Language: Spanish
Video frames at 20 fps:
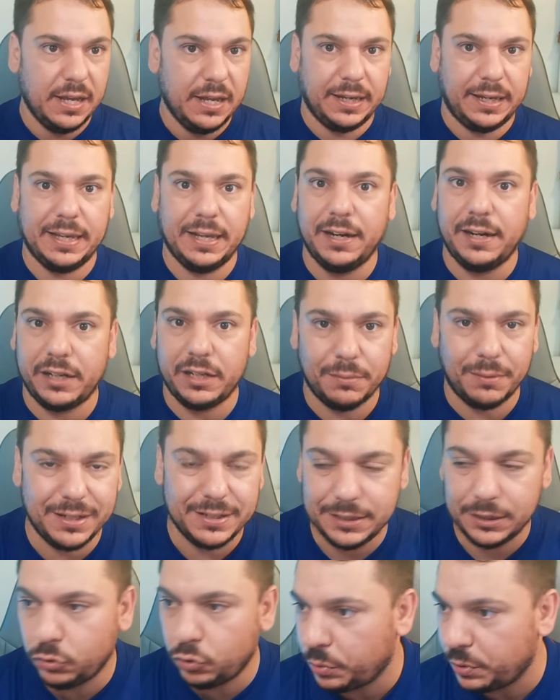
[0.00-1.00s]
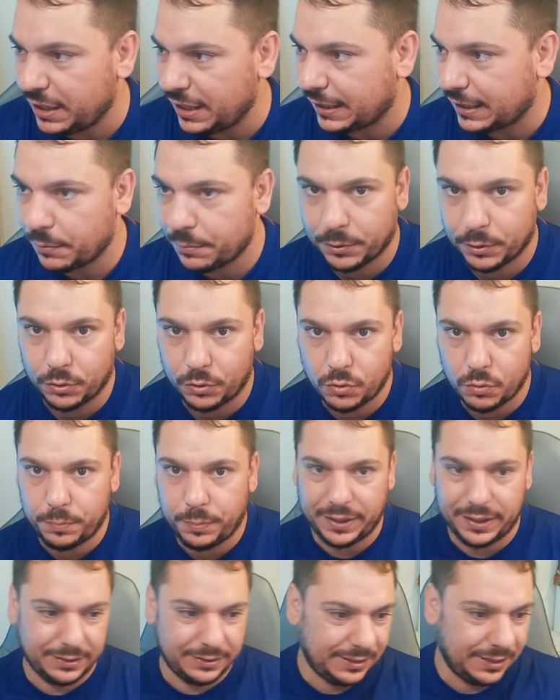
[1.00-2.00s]
que el rival se tuviera que
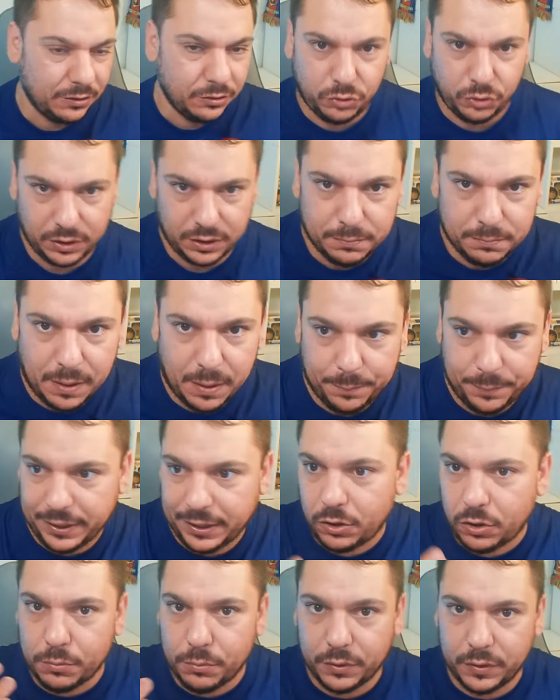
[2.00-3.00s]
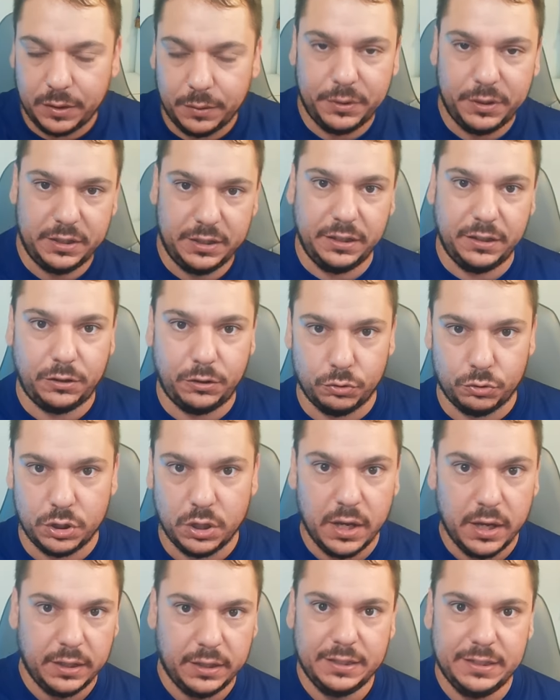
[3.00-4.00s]
preocupar tanto de Mbappé como de Vinicius,
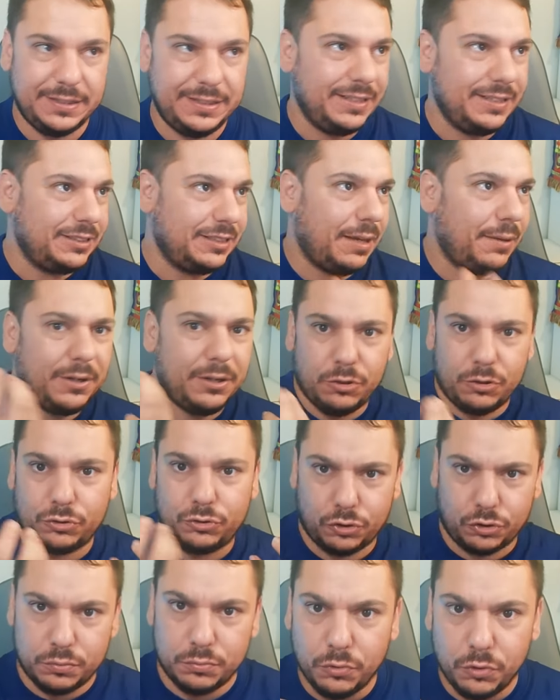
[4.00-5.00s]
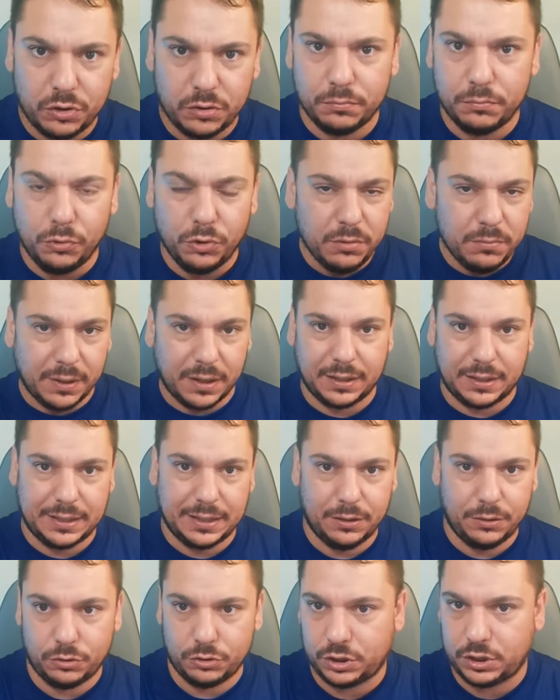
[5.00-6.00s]
y si estaban los dos muy,
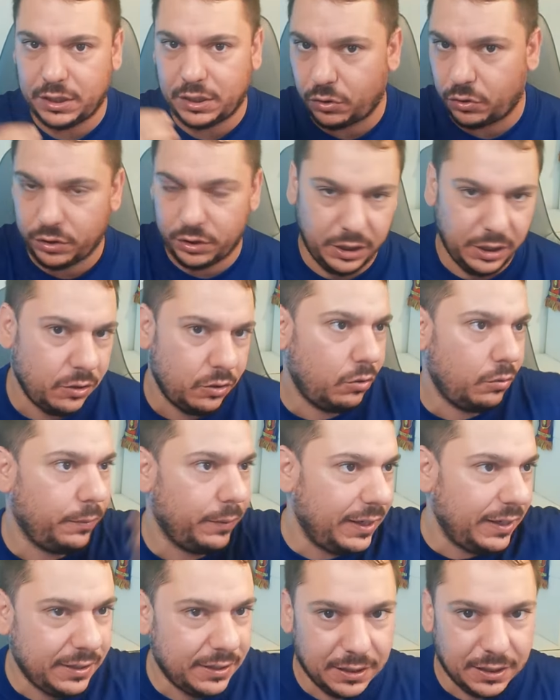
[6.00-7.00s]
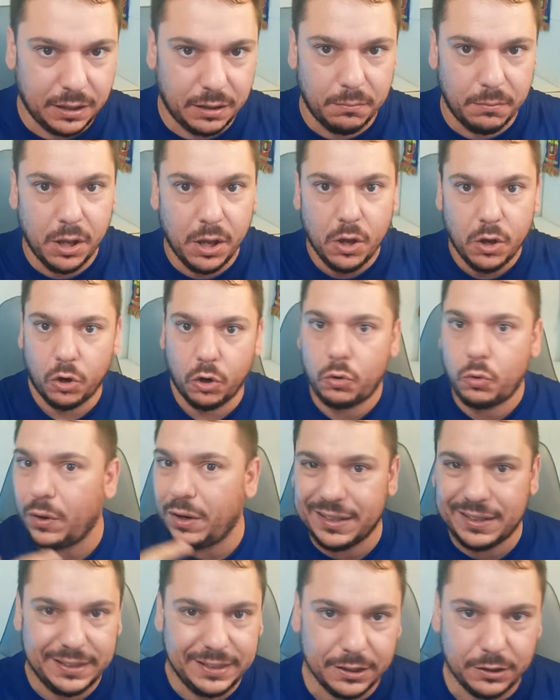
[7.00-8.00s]
marcados, que Rodrigo, Bellingham o
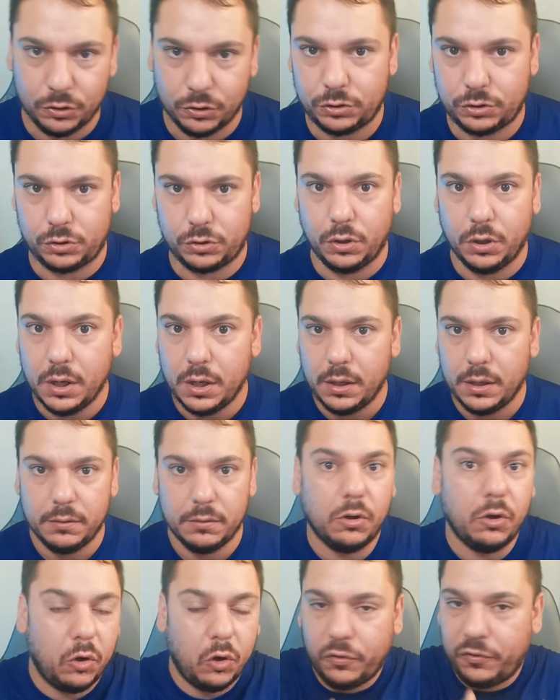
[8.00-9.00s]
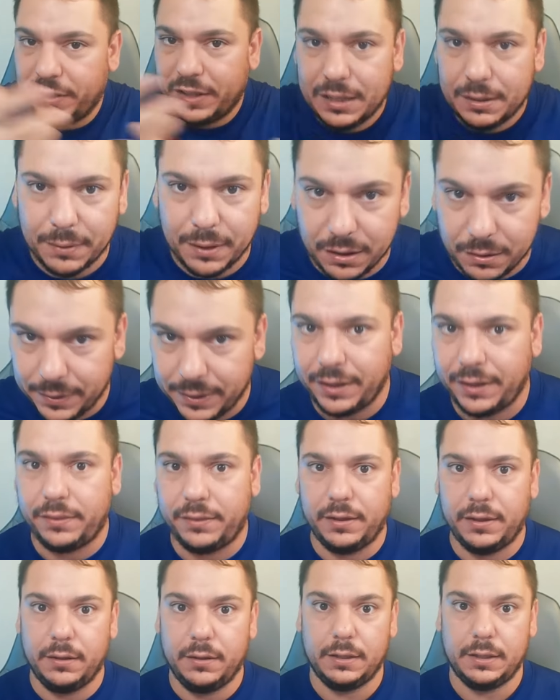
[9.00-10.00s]
cualquier otro, o, Fede
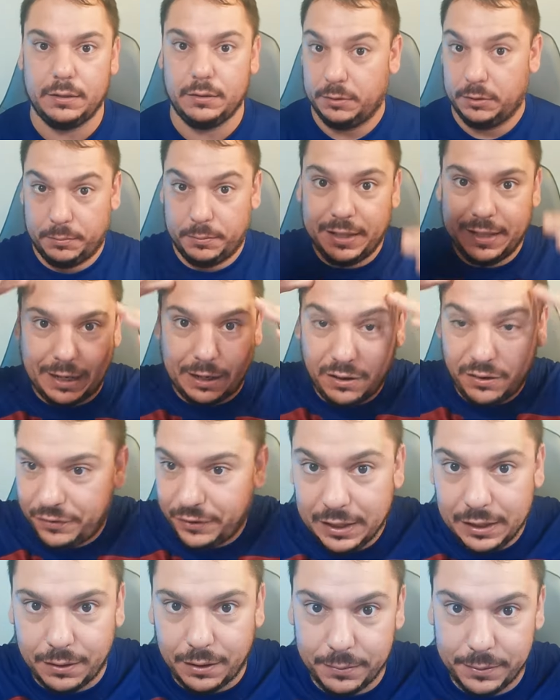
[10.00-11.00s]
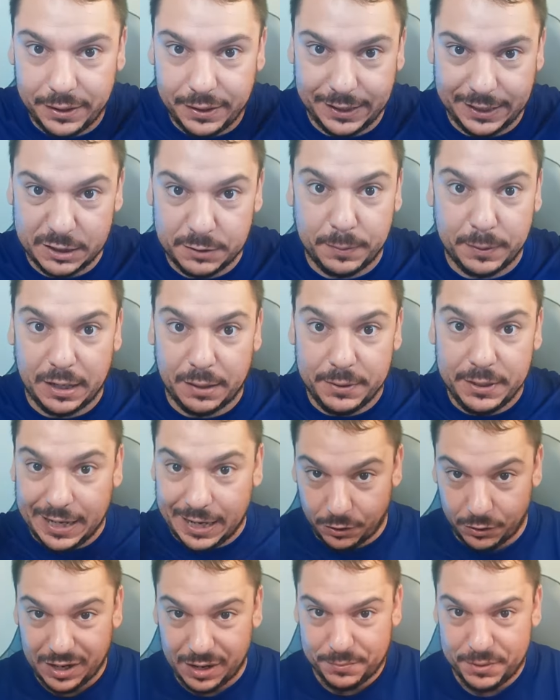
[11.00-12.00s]
Valverde, que me he dejado a Fede Valverde, que es para mí
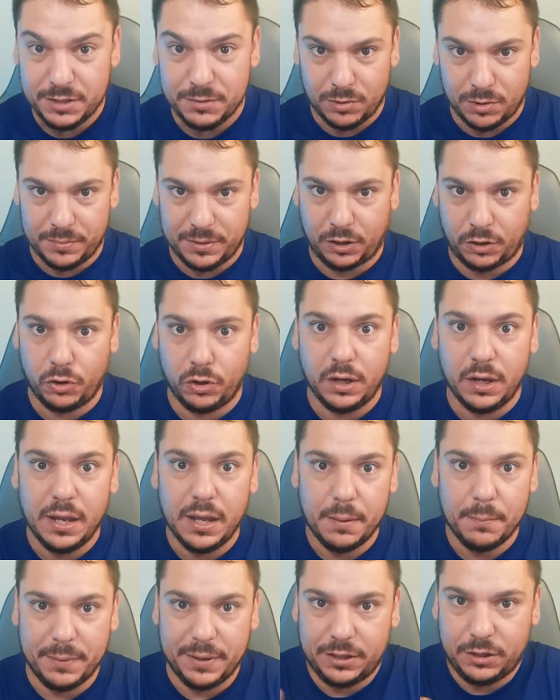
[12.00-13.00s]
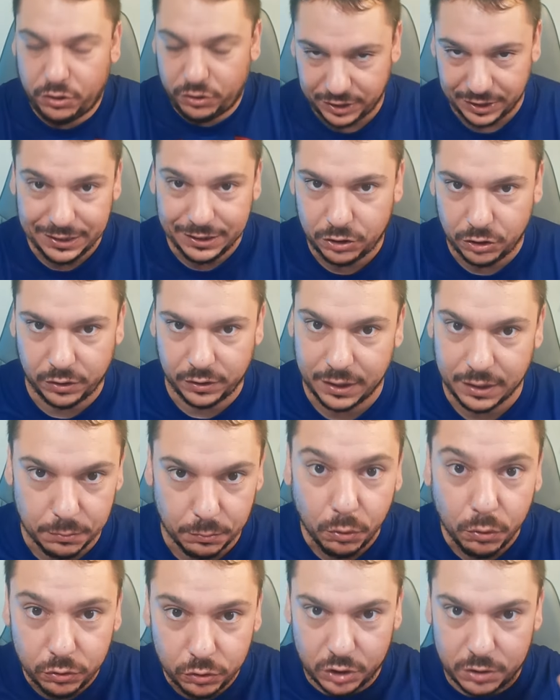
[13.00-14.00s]
ahora mismo el mejor mediocentro del
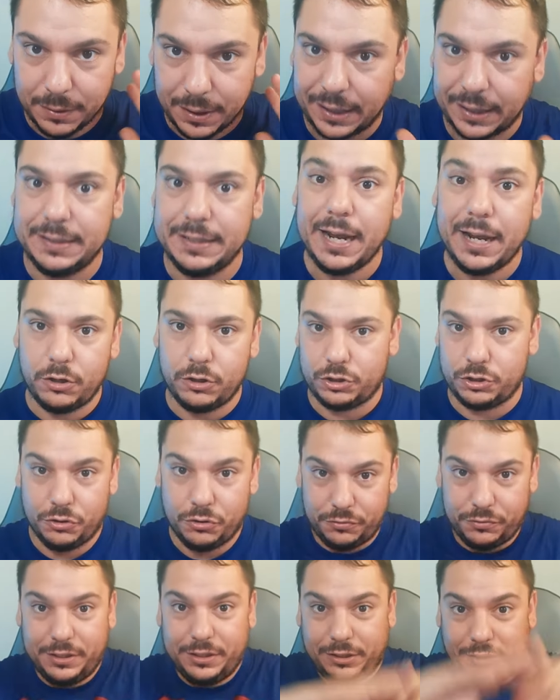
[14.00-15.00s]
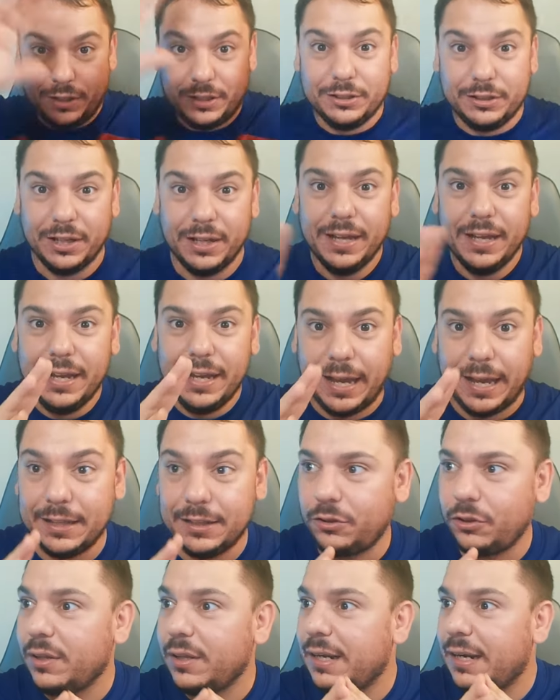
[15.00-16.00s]
mundo, imaginaros, en,
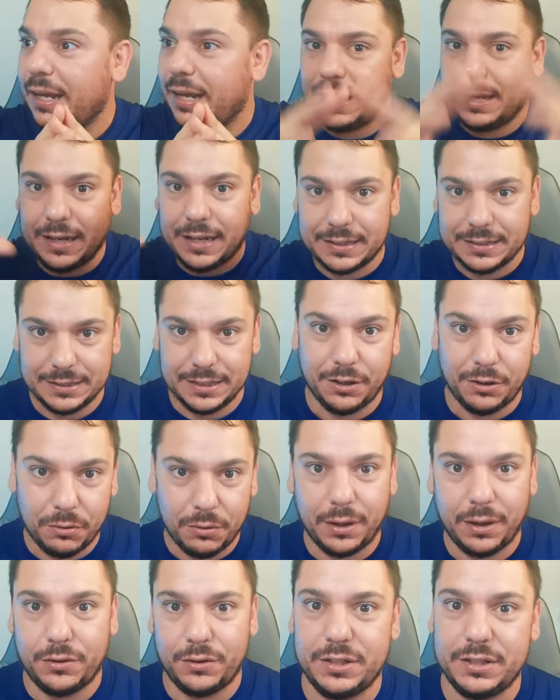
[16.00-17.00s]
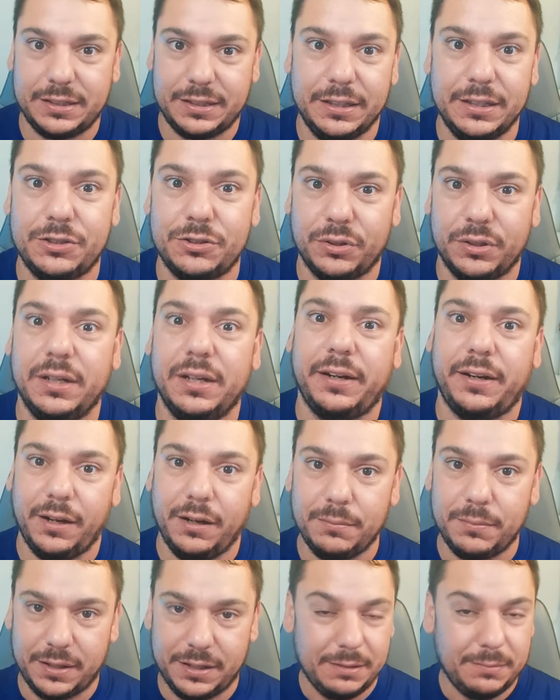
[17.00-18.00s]
toda la galaxia de jugadores que he dicho del Real
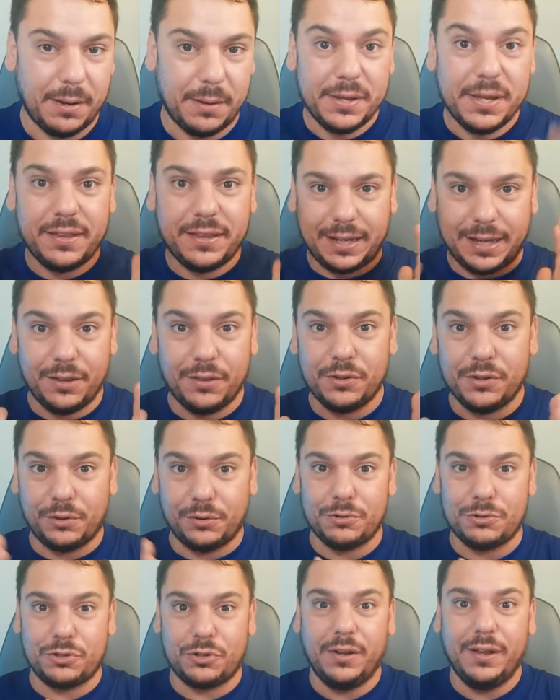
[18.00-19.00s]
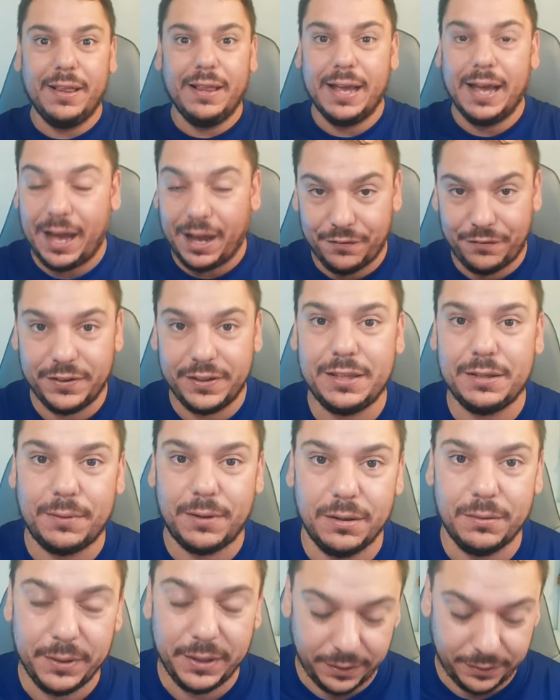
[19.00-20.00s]
Madrid, me había dejado incluso a Fede
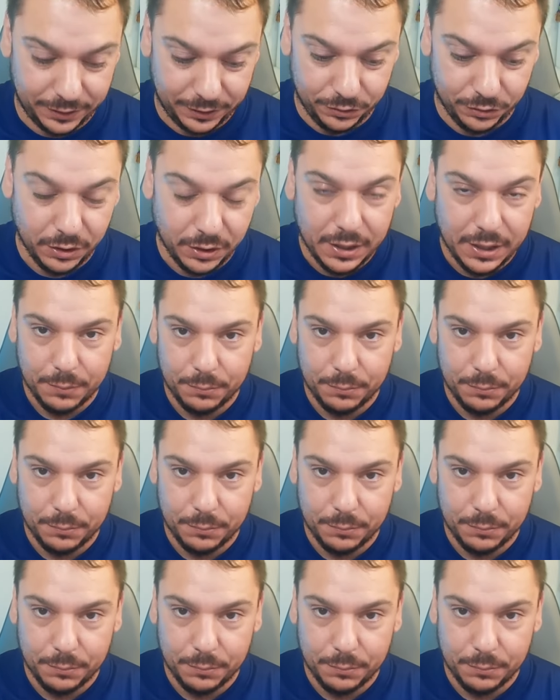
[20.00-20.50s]
Valverde, ¿no?